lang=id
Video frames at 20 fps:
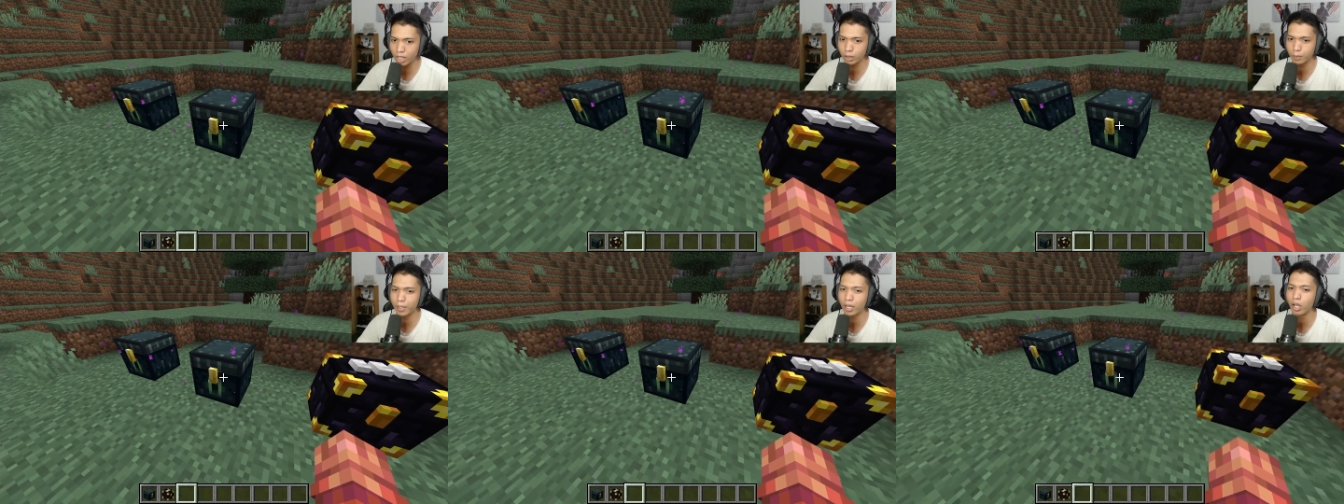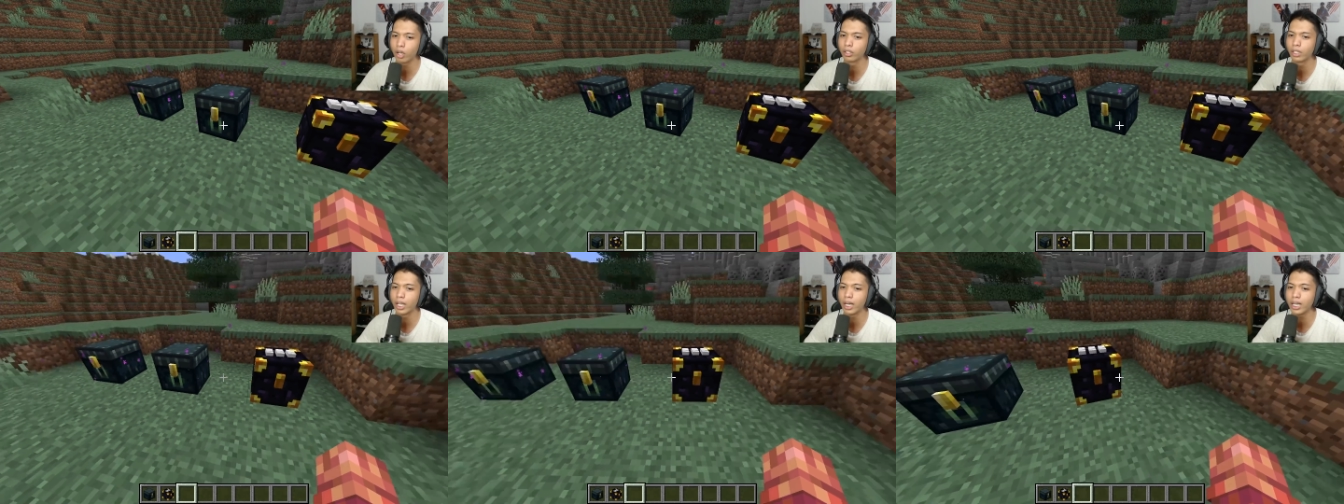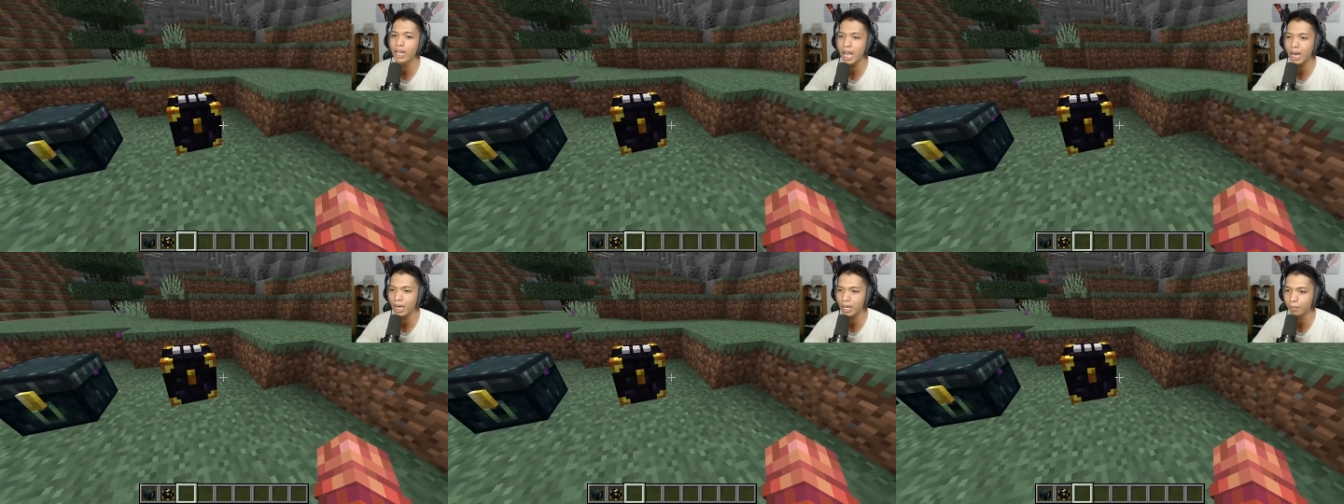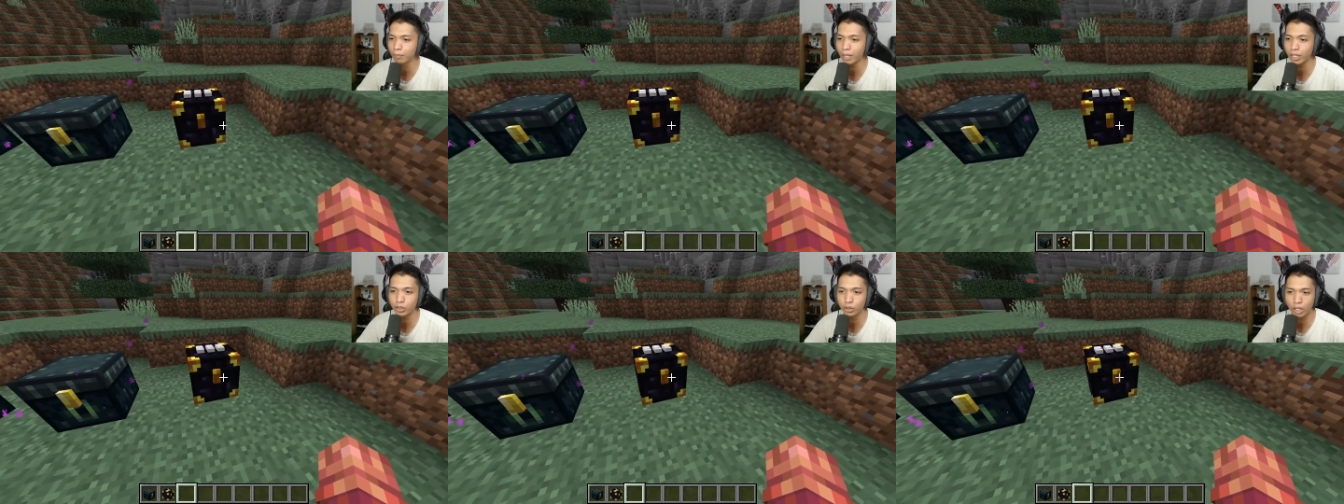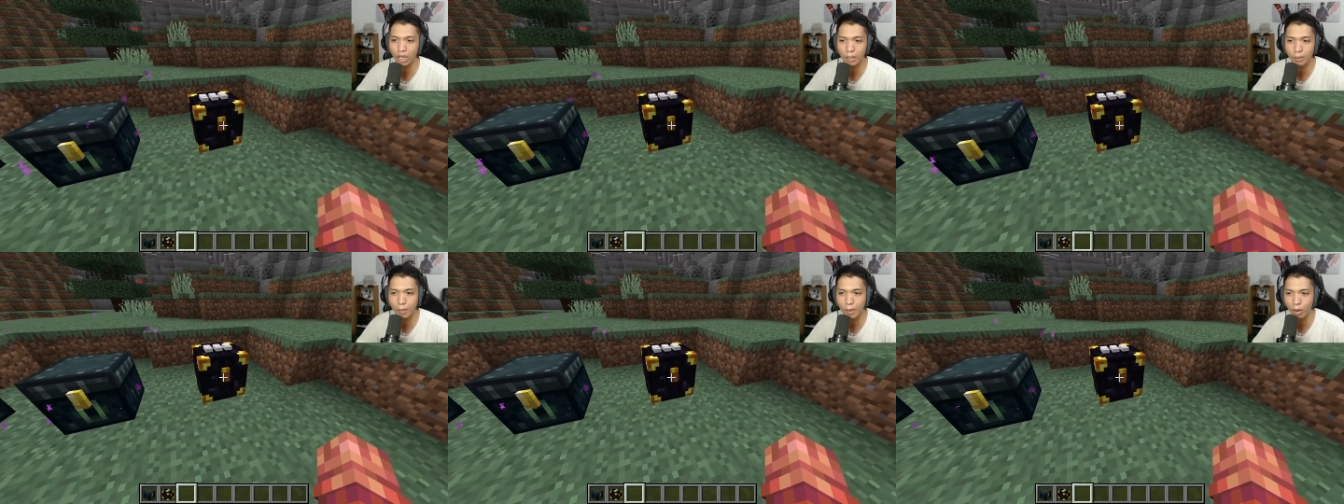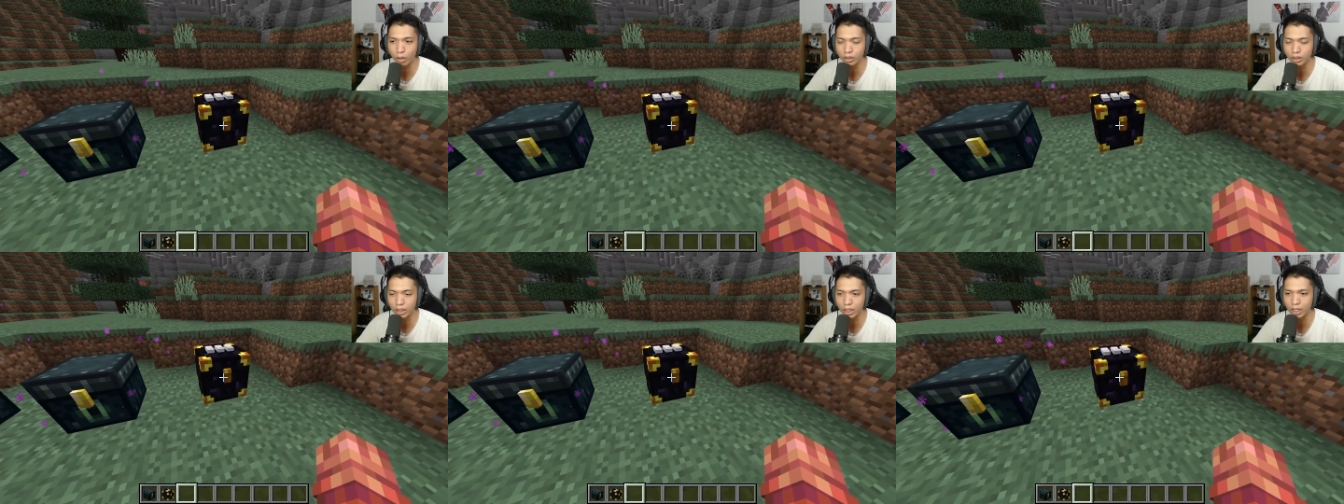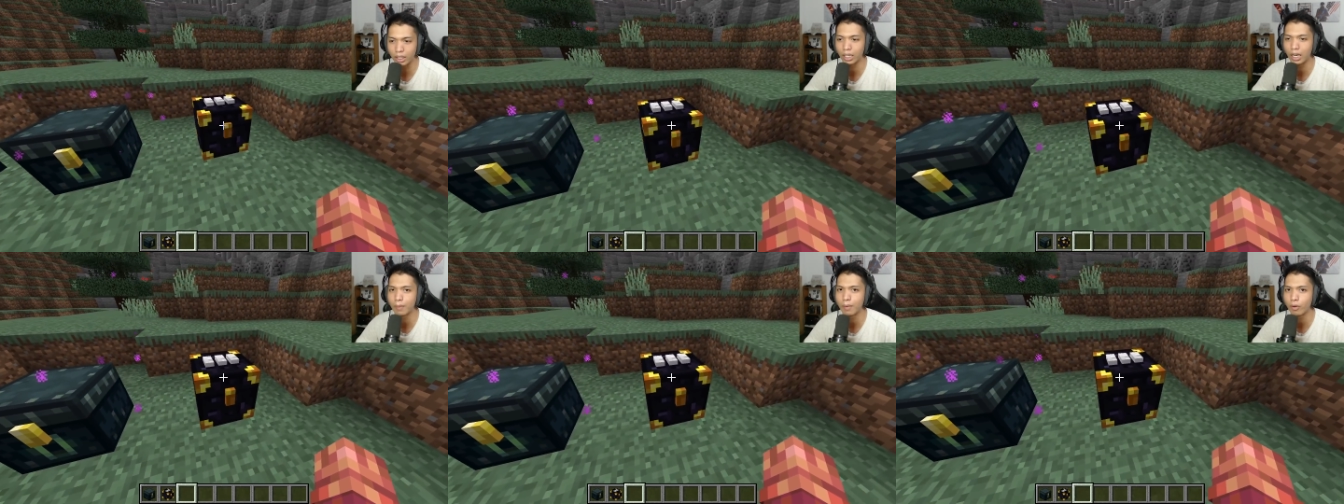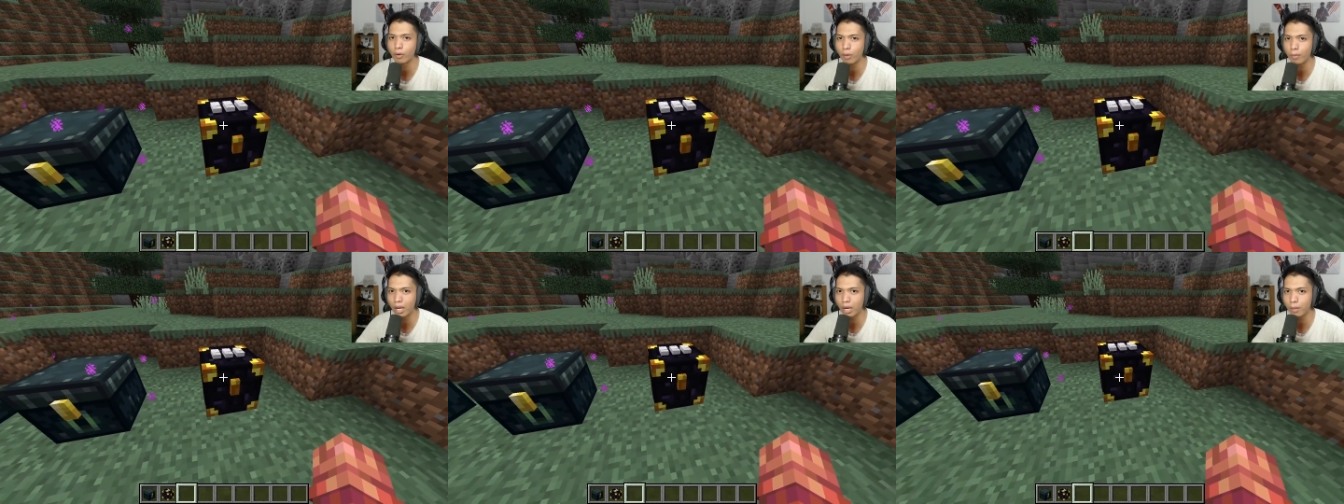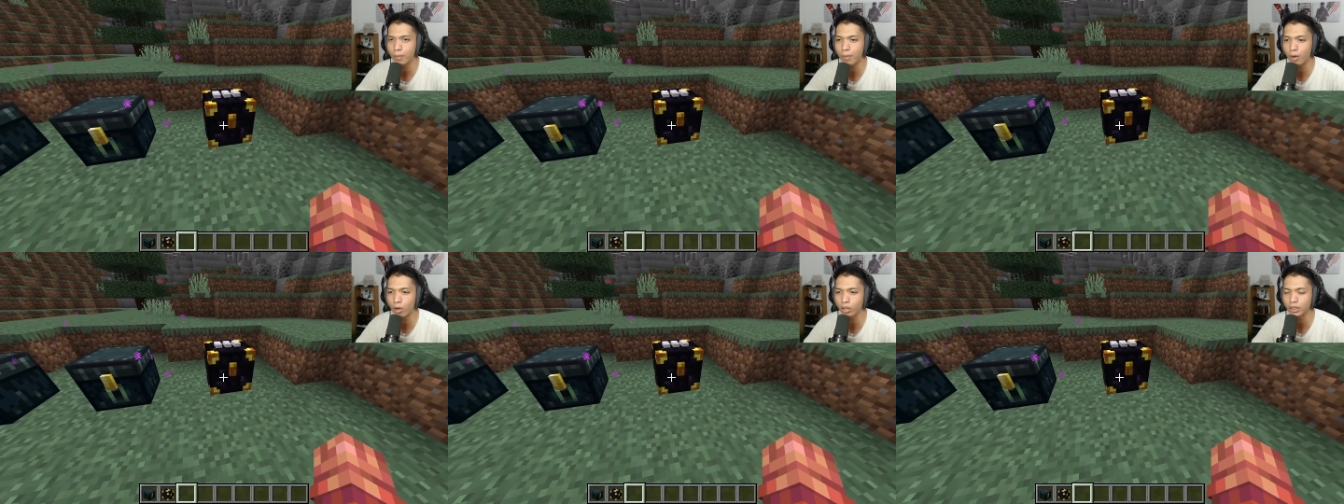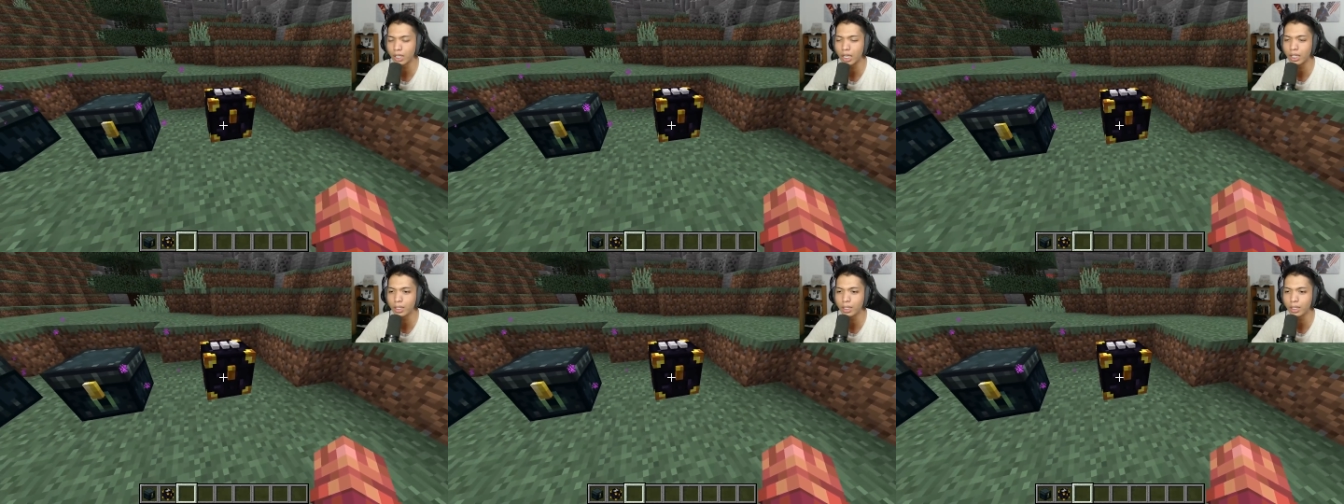Cuman kalau dari dalam teksturnya lebih bagus ini. Kenapa gue bilang lebih bagus? Saat